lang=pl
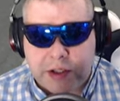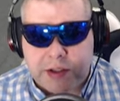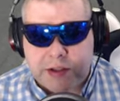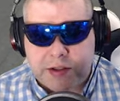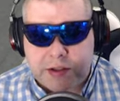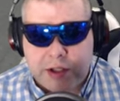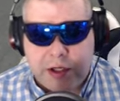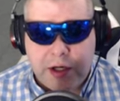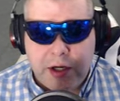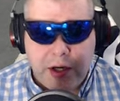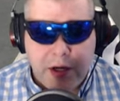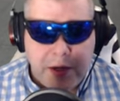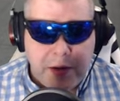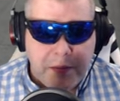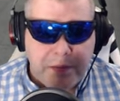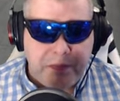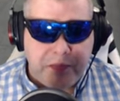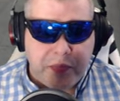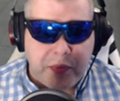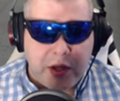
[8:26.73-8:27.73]
jest
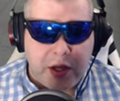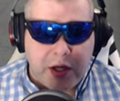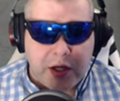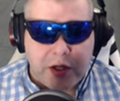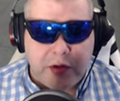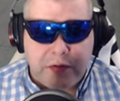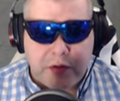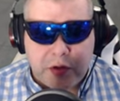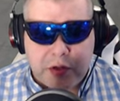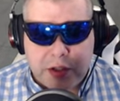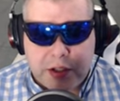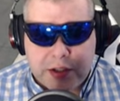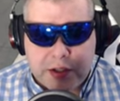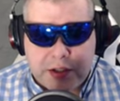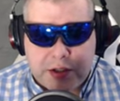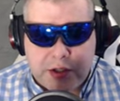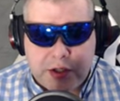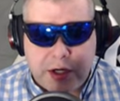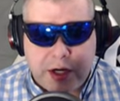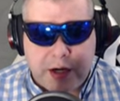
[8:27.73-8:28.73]
kwota
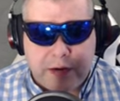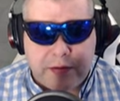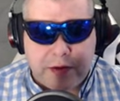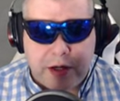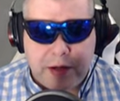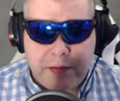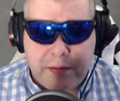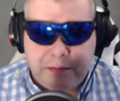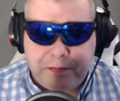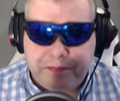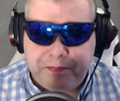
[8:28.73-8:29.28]
jest ciekawa.